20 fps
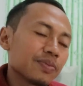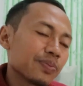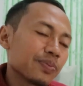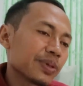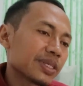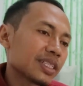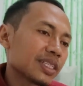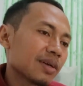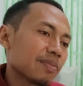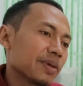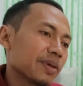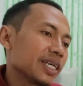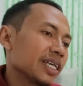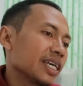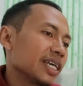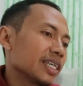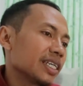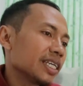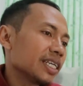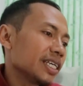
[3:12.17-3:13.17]
pertama
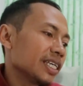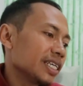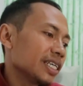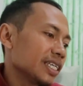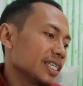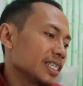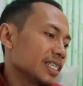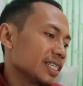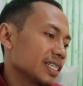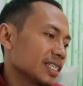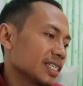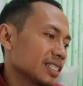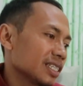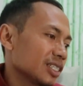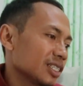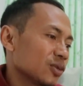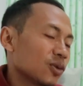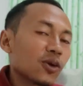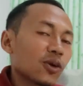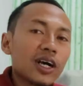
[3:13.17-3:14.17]
ya ini
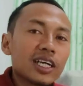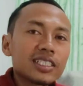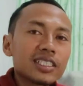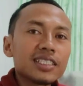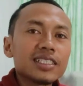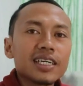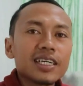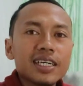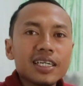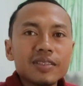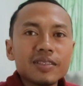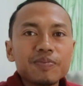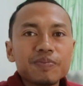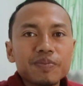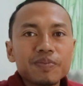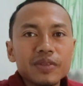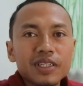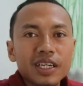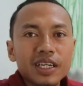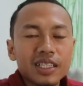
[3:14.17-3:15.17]
tentu lokasinya
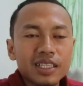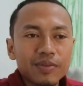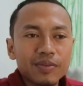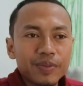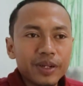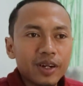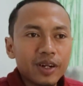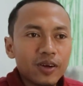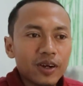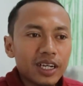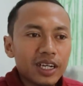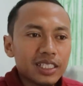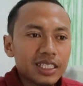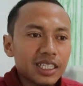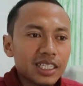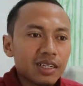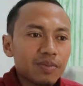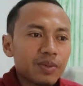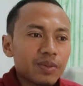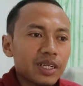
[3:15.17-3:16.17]
kita pilih
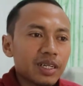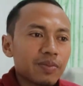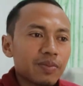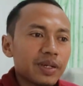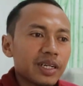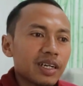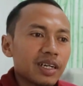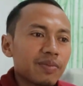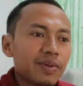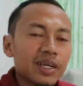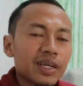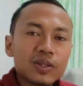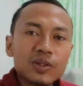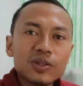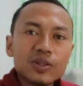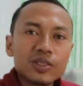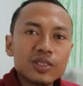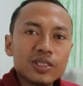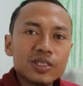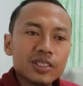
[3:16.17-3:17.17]
lokasi yang benar-benar
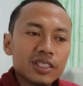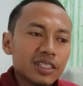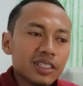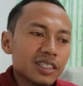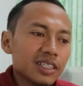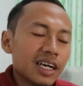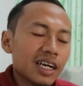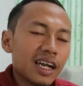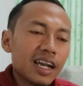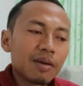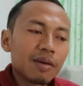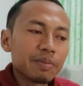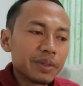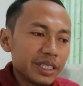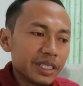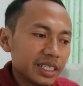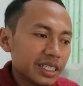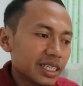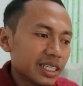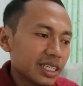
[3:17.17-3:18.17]
bagus uh,
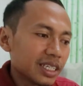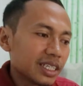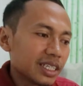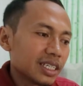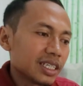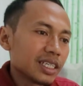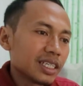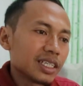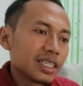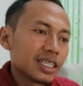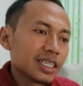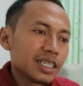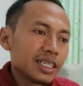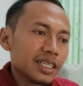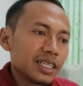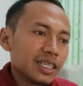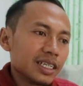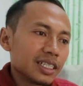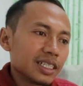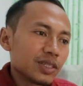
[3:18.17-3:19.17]
alami
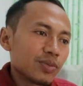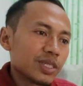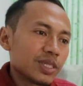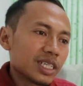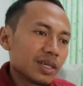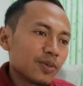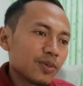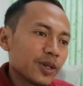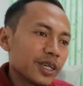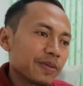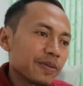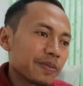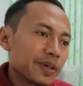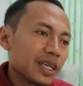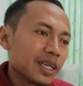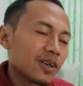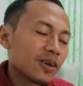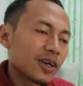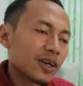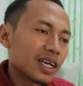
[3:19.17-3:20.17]
uh, sebisa mungkin
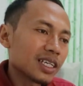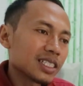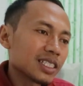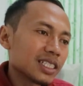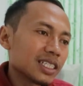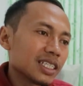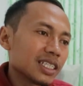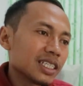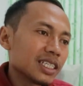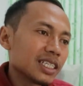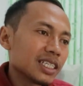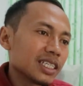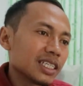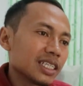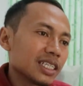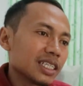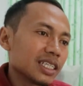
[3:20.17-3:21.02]
pilih lokasi di